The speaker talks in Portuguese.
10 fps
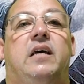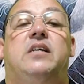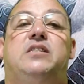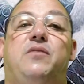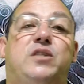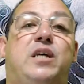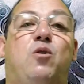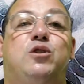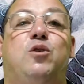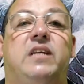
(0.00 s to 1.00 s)
Se você
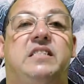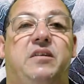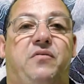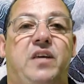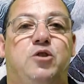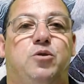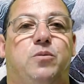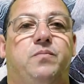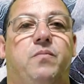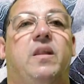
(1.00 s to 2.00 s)
gostou desse
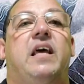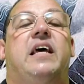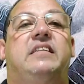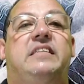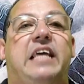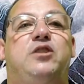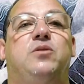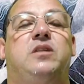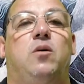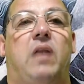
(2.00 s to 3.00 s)
vídeo, deixe
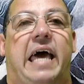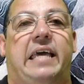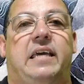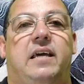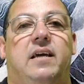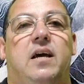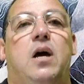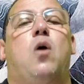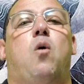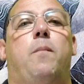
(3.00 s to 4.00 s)
o seu like
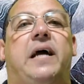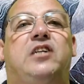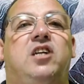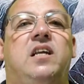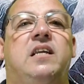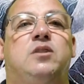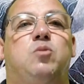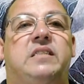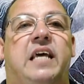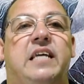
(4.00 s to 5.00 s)
compartilhe nas
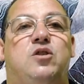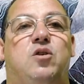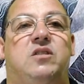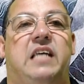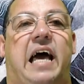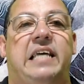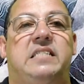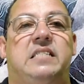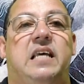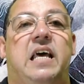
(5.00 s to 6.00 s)
suas redes
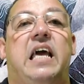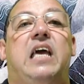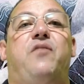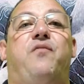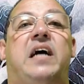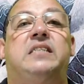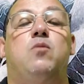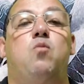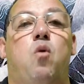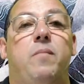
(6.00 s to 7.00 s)
sociais e faça
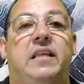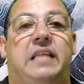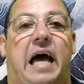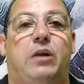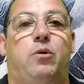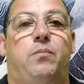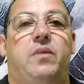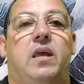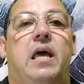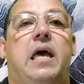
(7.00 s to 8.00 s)
um comentário.
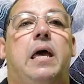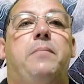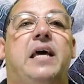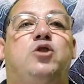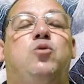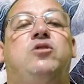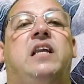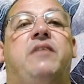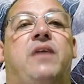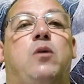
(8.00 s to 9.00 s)
Me ajude a
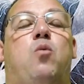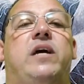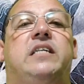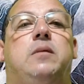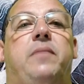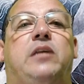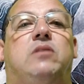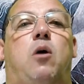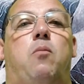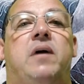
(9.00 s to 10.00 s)
levar o conhecimento
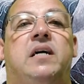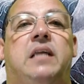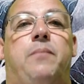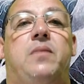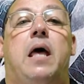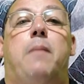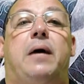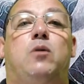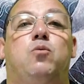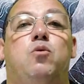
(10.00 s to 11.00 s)
da Umbanda
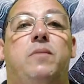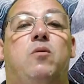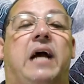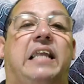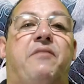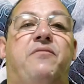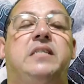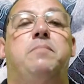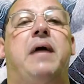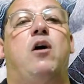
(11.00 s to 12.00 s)
para um número cada
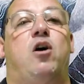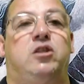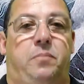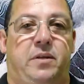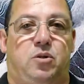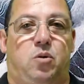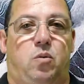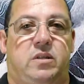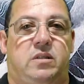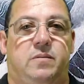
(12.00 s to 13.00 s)
vez maior de
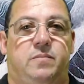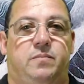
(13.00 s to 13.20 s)
pessoas.